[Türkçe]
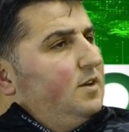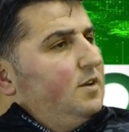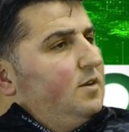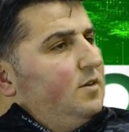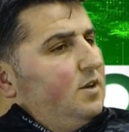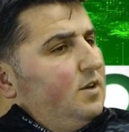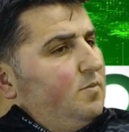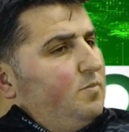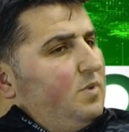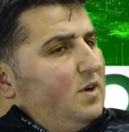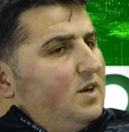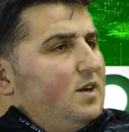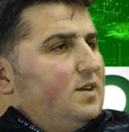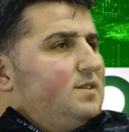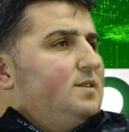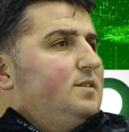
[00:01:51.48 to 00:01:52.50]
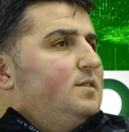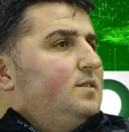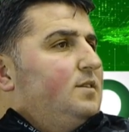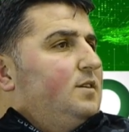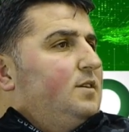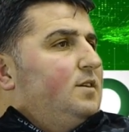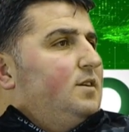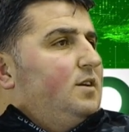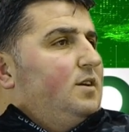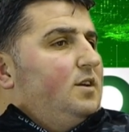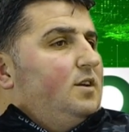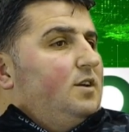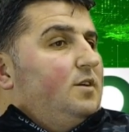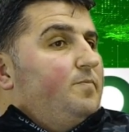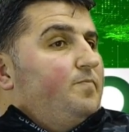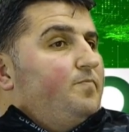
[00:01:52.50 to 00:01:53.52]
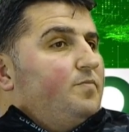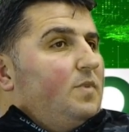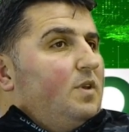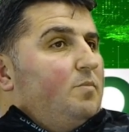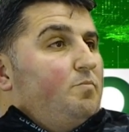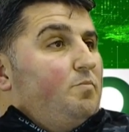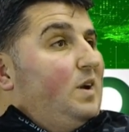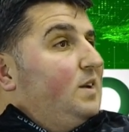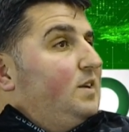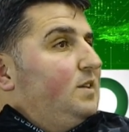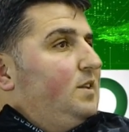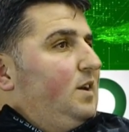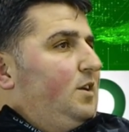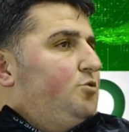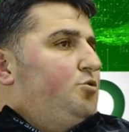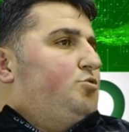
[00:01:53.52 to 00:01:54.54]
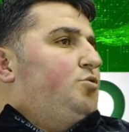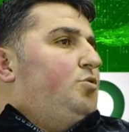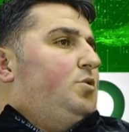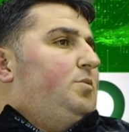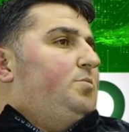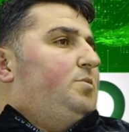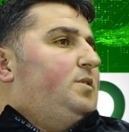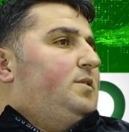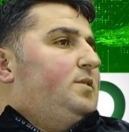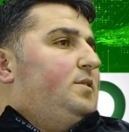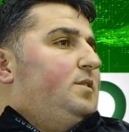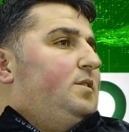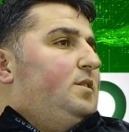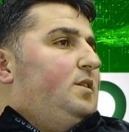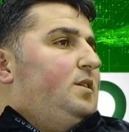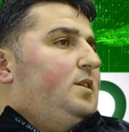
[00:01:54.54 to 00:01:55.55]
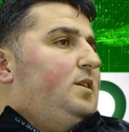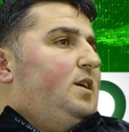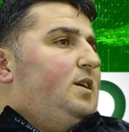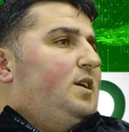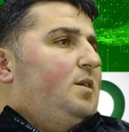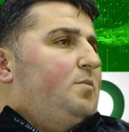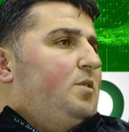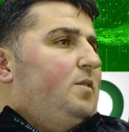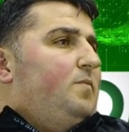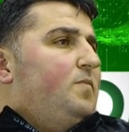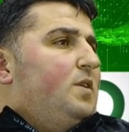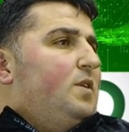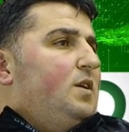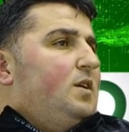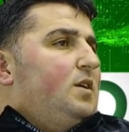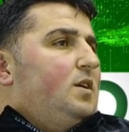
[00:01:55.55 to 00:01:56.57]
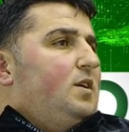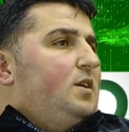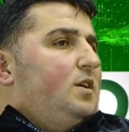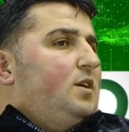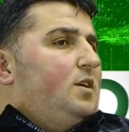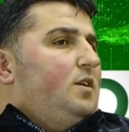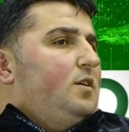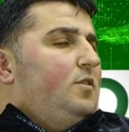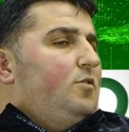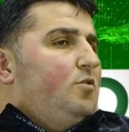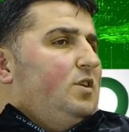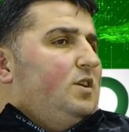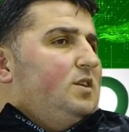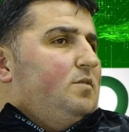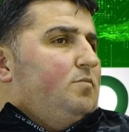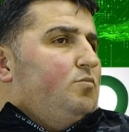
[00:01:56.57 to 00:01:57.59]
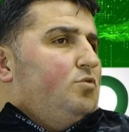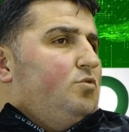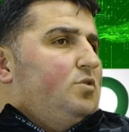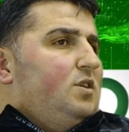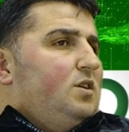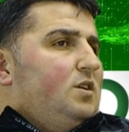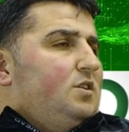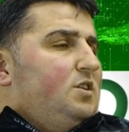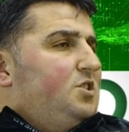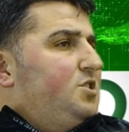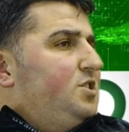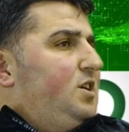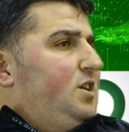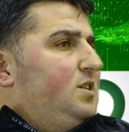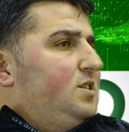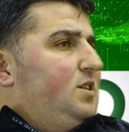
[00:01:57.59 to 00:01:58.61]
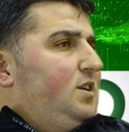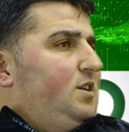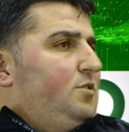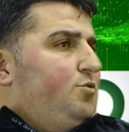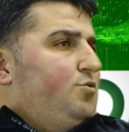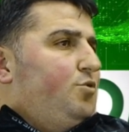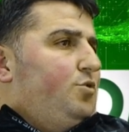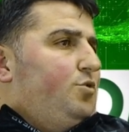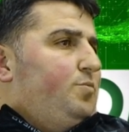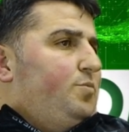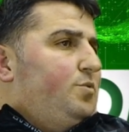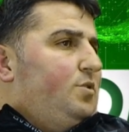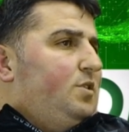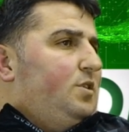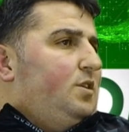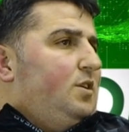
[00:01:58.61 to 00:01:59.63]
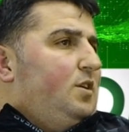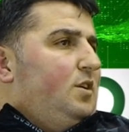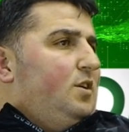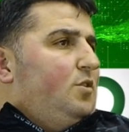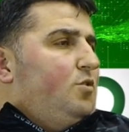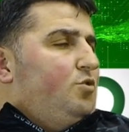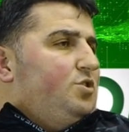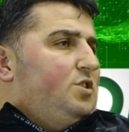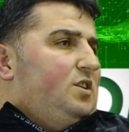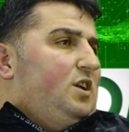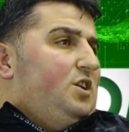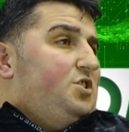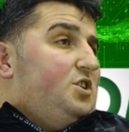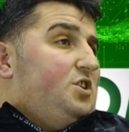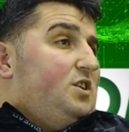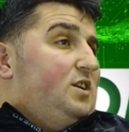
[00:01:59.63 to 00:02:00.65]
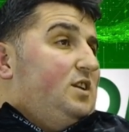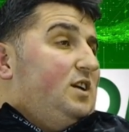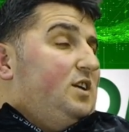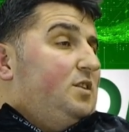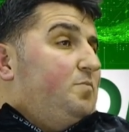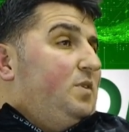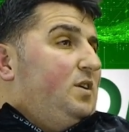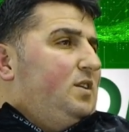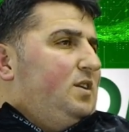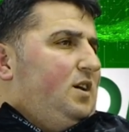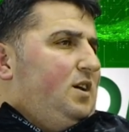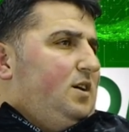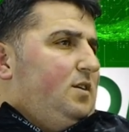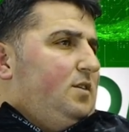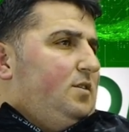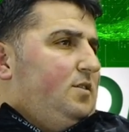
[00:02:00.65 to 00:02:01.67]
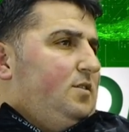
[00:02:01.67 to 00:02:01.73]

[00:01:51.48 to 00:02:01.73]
E, bakarsın e, belki daha kötü olabilir. Yani ama e, yönetim burada taşın altına elini koyup e, hoca değişikliğine gitmeyi daha